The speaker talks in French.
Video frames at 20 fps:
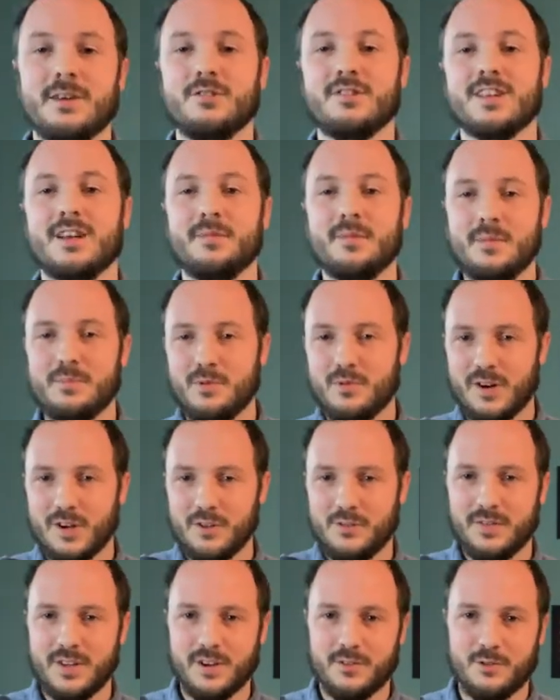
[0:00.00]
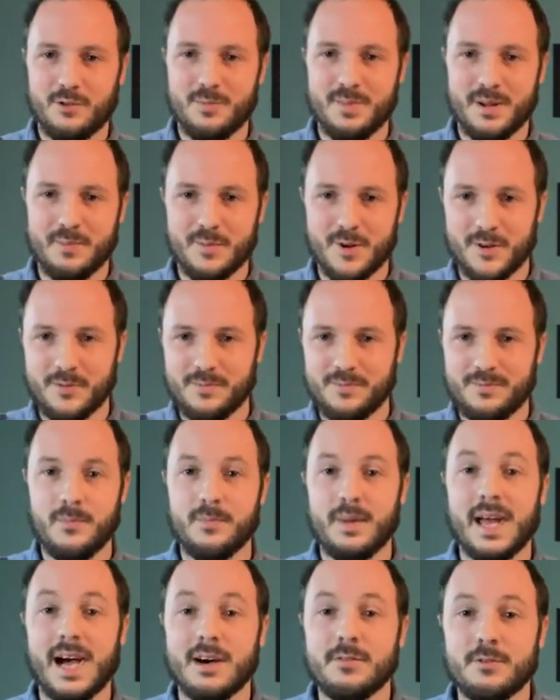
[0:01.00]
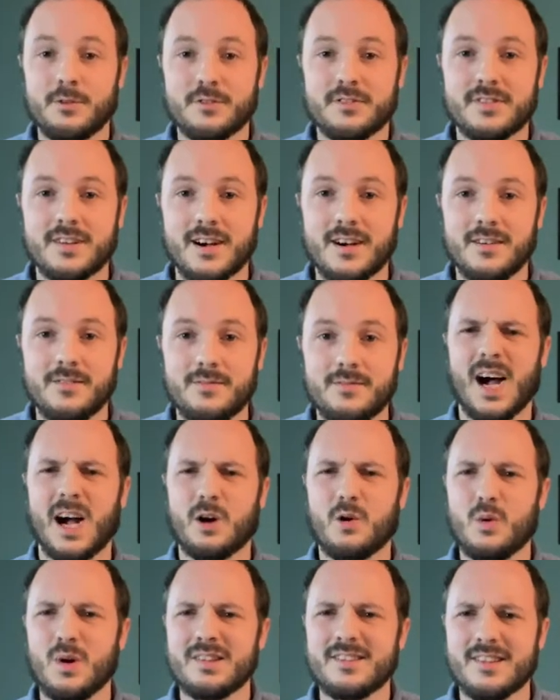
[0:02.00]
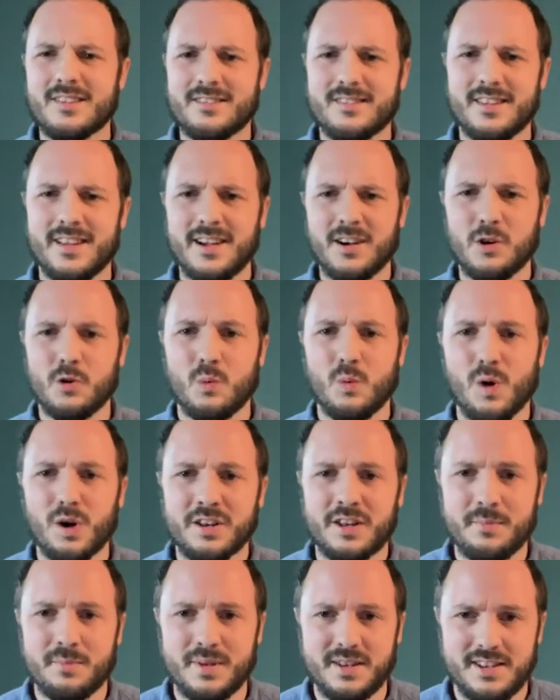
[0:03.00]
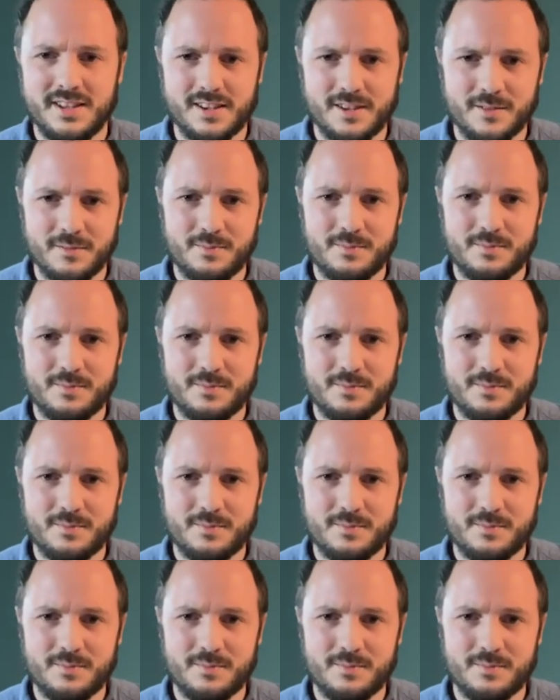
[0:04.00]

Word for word: Vous allez même pouvoir le faire vous-même. Mais avant ça, à quoi ça sert le Word Embedding